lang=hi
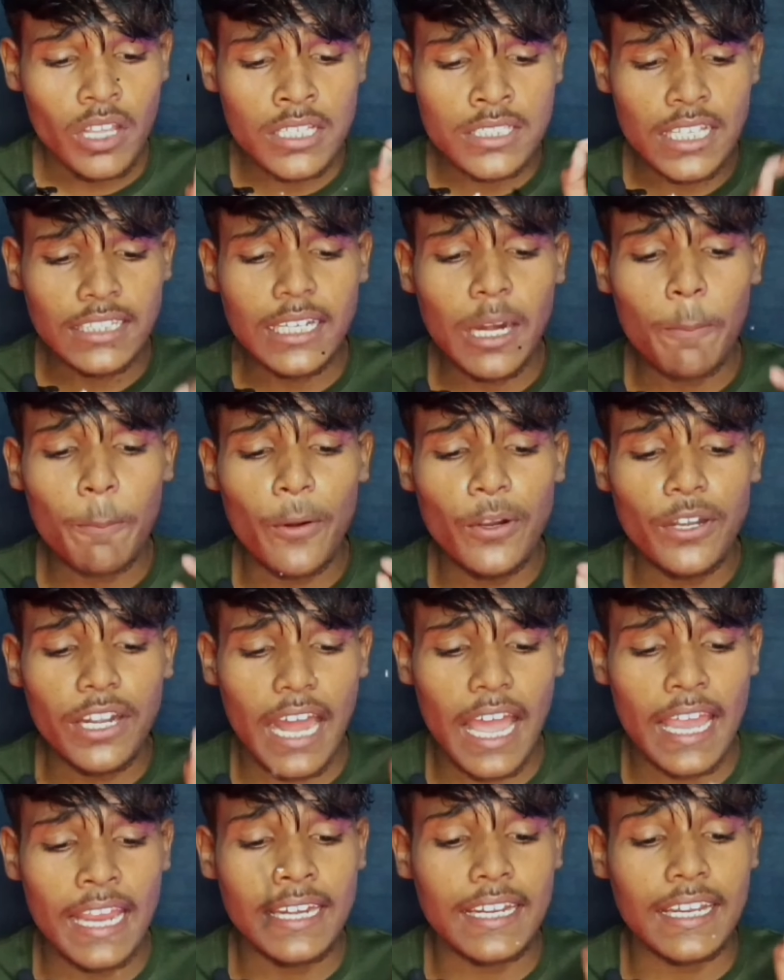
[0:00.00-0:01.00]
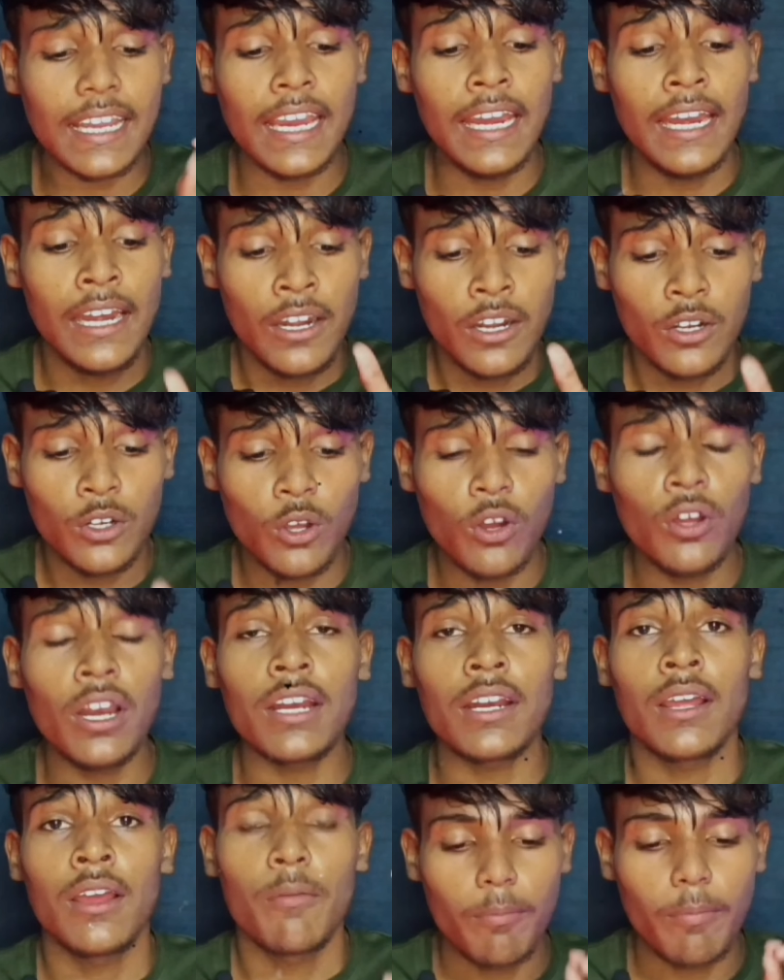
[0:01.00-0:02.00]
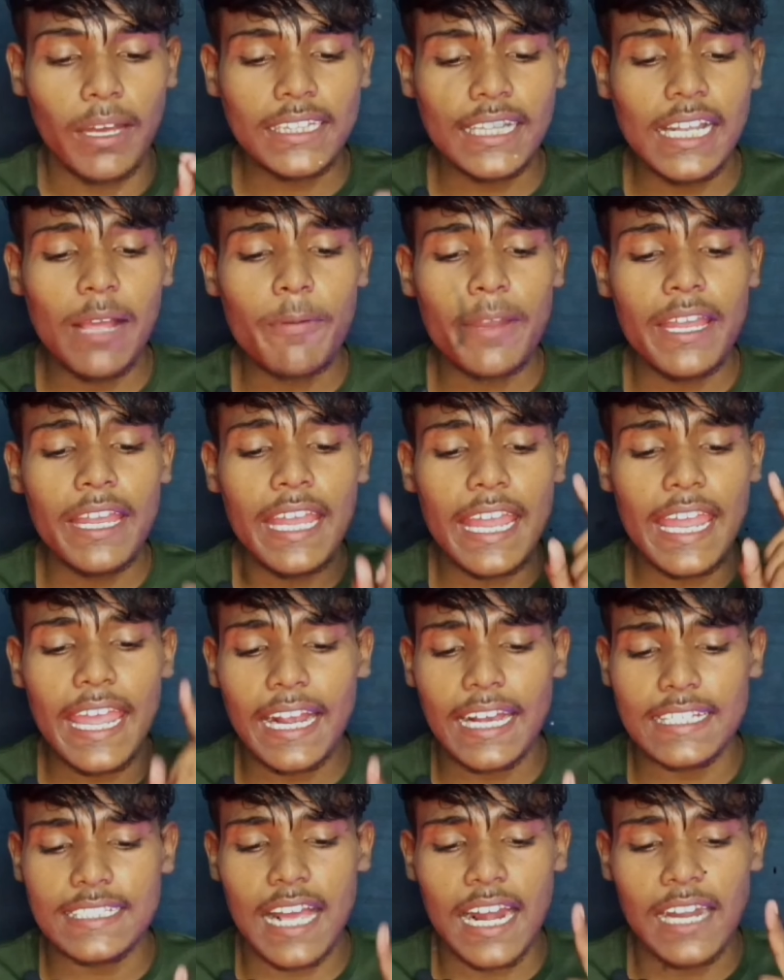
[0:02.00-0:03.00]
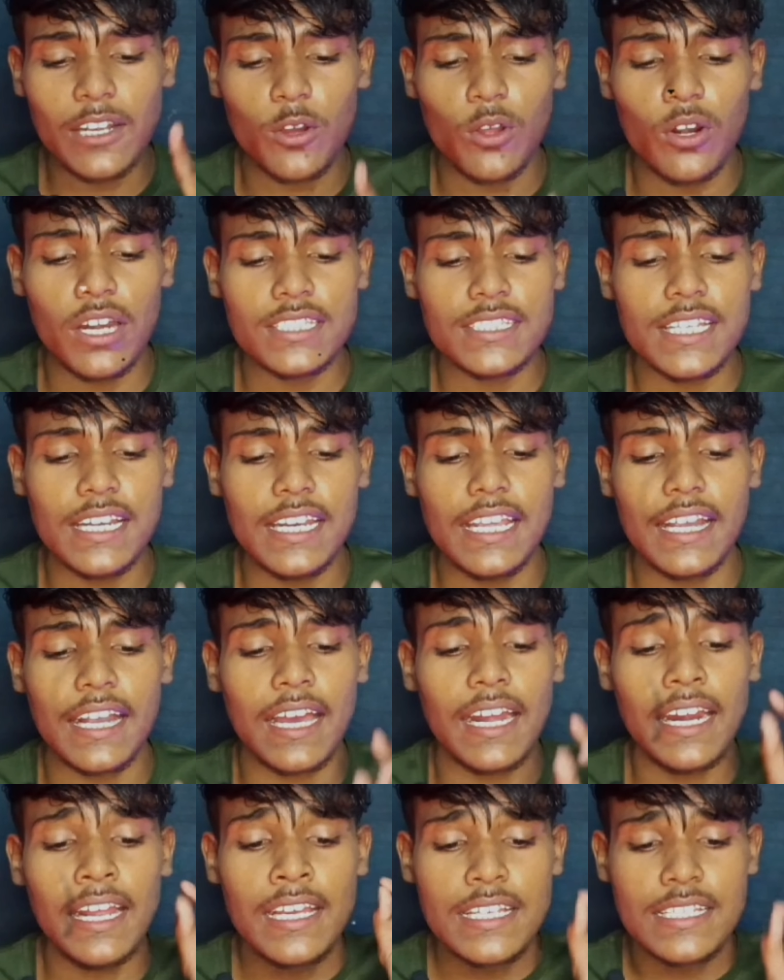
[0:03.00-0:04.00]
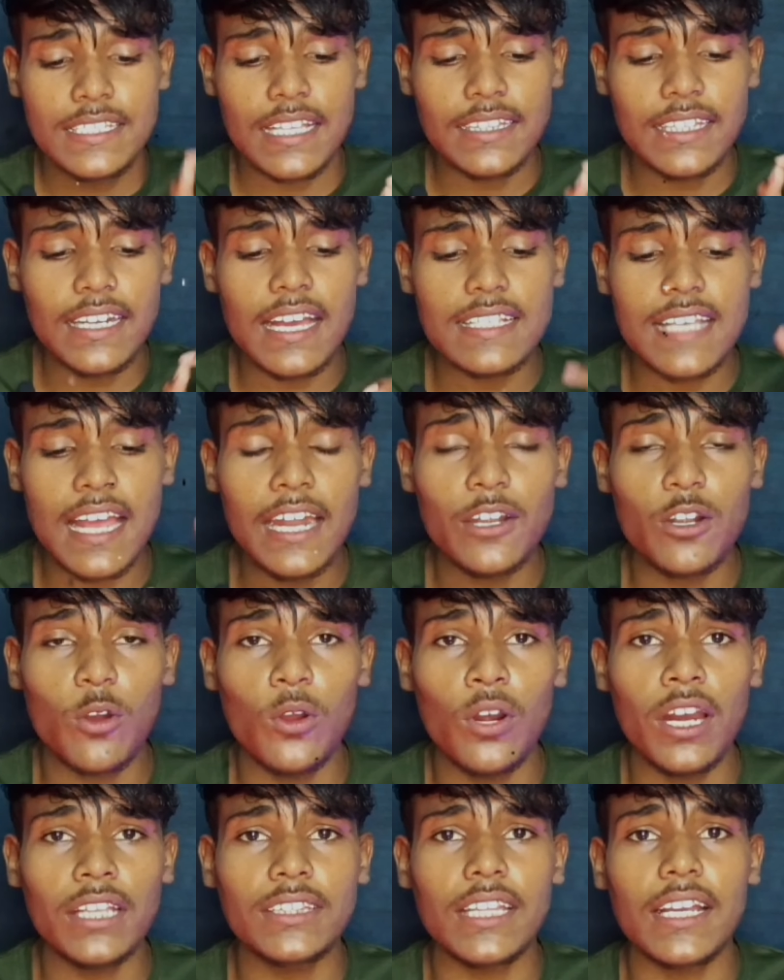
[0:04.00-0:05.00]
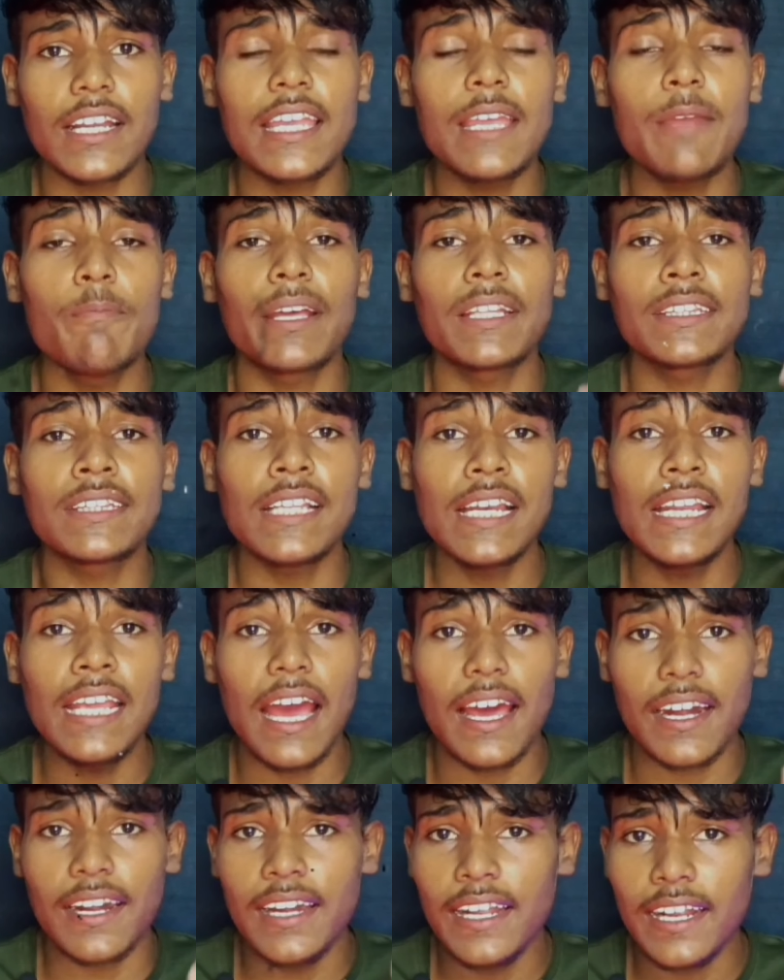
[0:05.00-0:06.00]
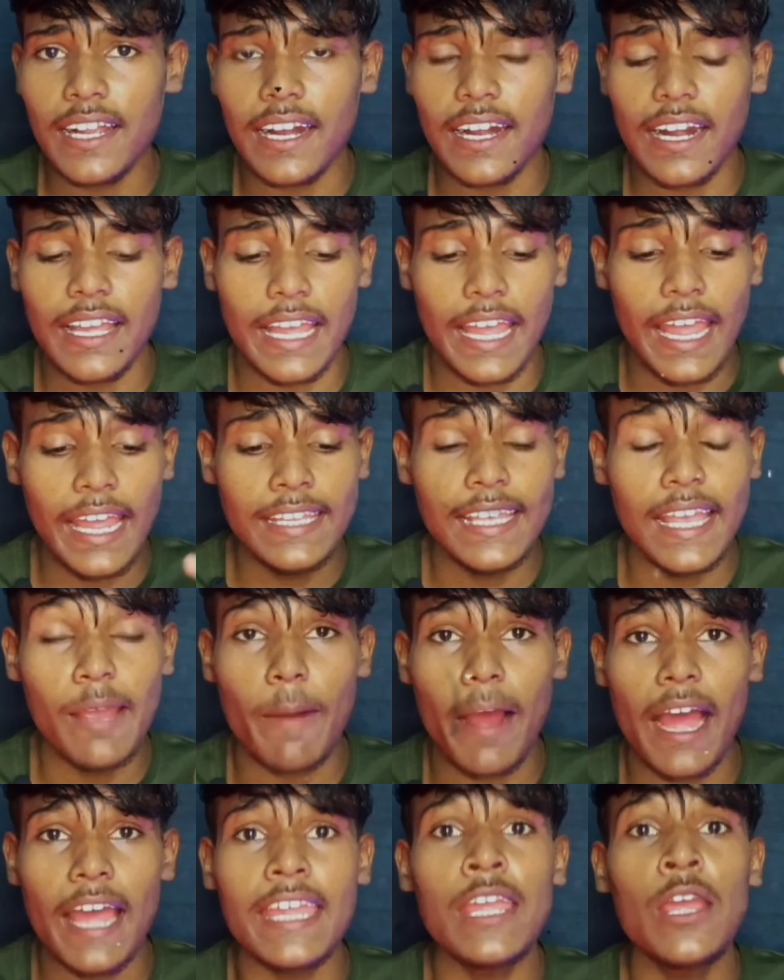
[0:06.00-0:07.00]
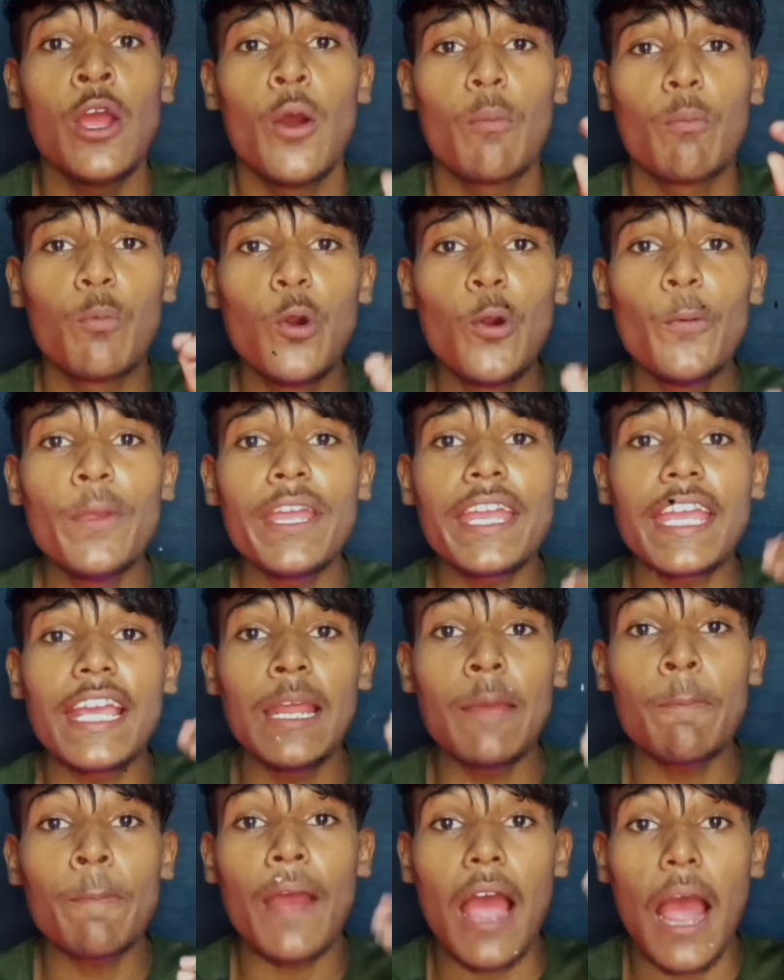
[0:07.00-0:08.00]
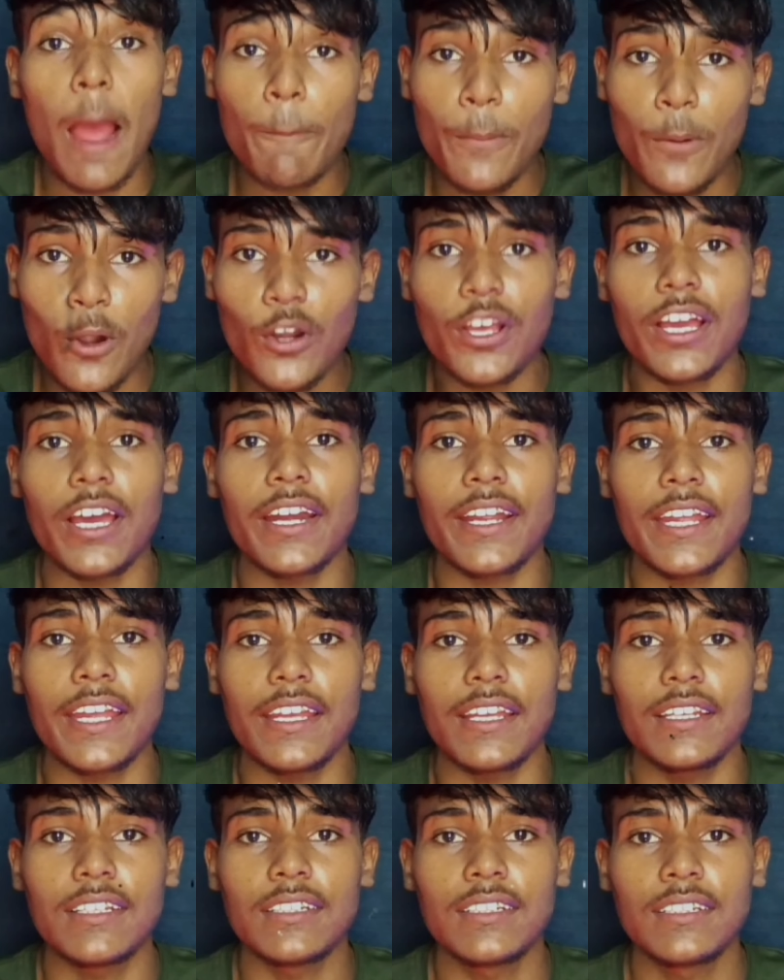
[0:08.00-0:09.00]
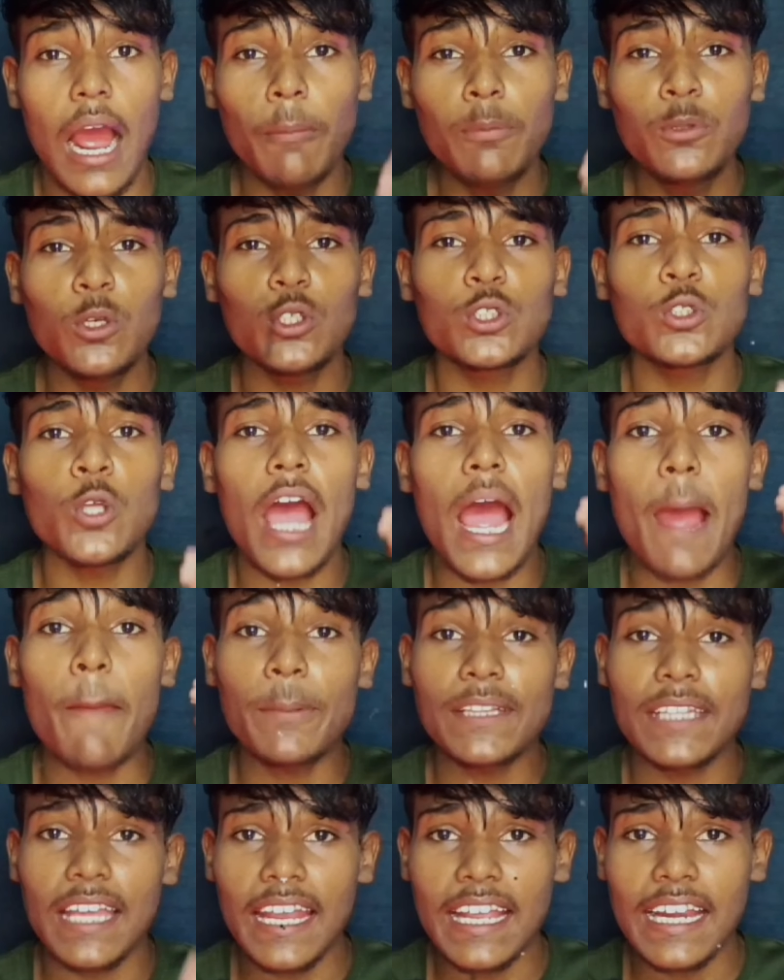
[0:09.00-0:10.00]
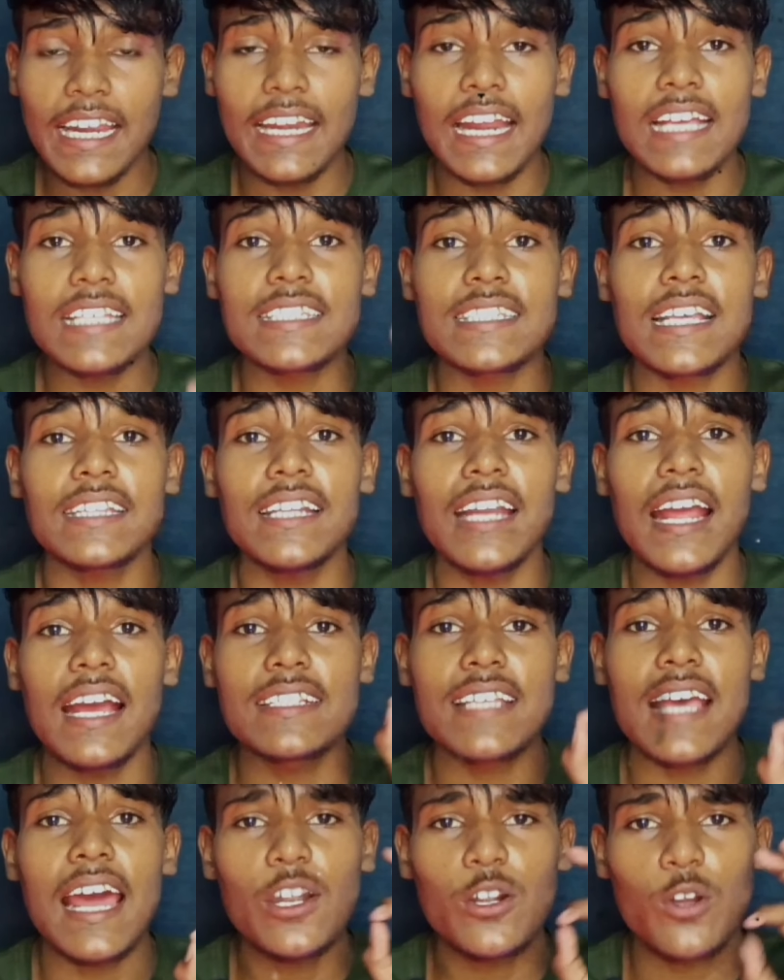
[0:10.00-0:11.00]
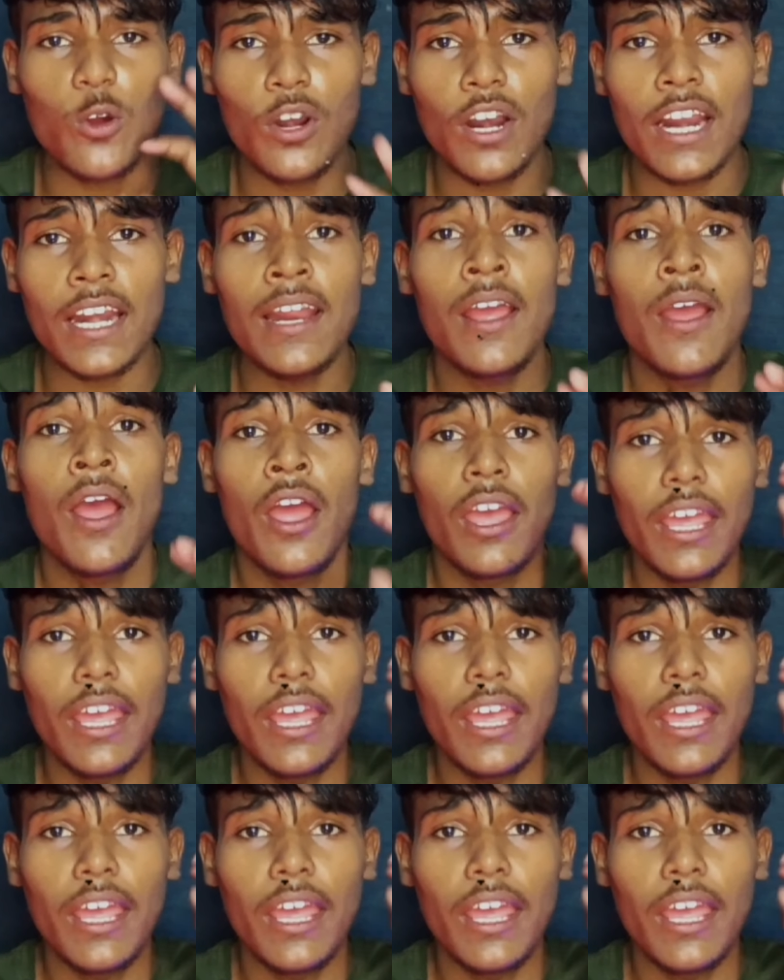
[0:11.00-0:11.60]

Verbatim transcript: 17.9 के डॉलर मतलब कि 1000 डॉलर से लेकर 17000 डॉलर तक की मंथली अर्निंग कर रहे हैं ये भाई मूवी क्लिप अपलोड करके अब दोस्तों आप देख लेना 17000 डॉलर